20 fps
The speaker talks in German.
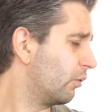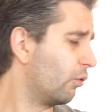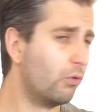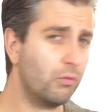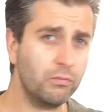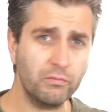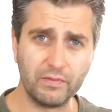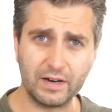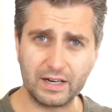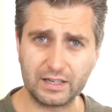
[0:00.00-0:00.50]

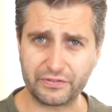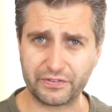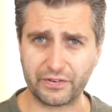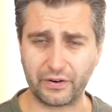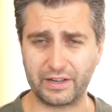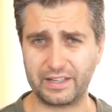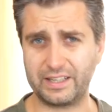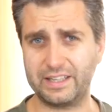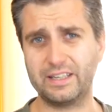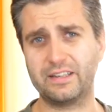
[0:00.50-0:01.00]

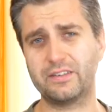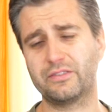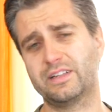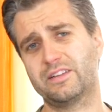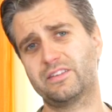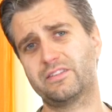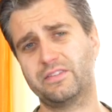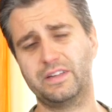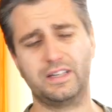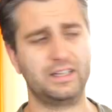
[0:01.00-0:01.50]
umweltfreundlich. Und
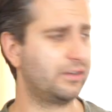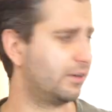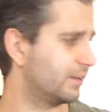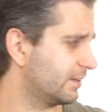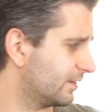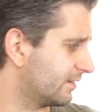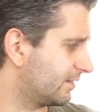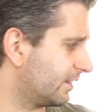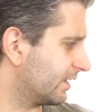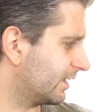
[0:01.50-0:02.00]
jetzt, wenn
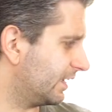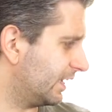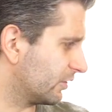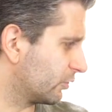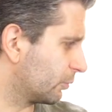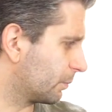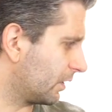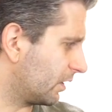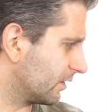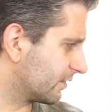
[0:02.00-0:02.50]
Leute sagen, ja,
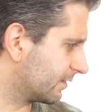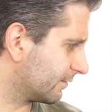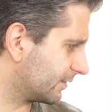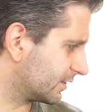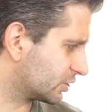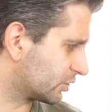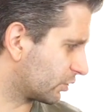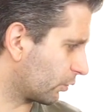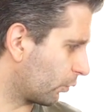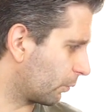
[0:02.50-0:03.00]
du brauchst aber
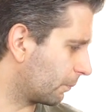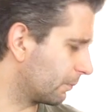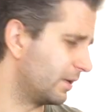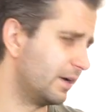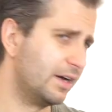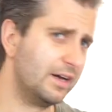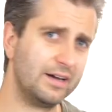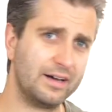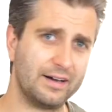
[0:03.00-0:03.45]
Strom,